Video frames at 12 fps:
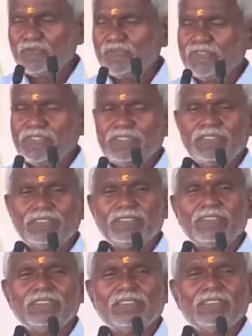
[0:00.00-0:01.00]
आयुक्त जी
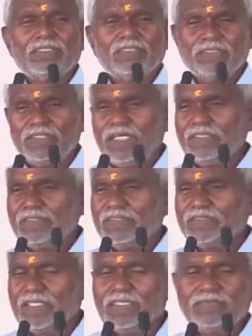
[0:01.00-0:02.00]

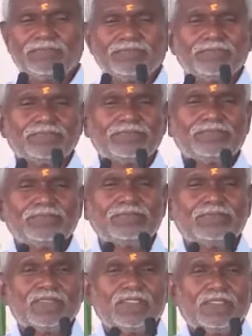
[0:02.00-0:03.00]
डीआईजी
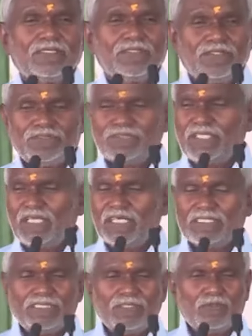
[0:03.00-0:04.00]
साहब इस
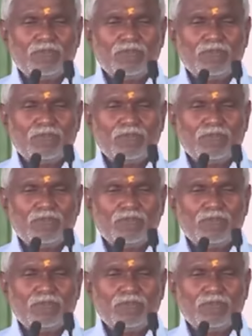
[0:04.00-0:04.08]
जिला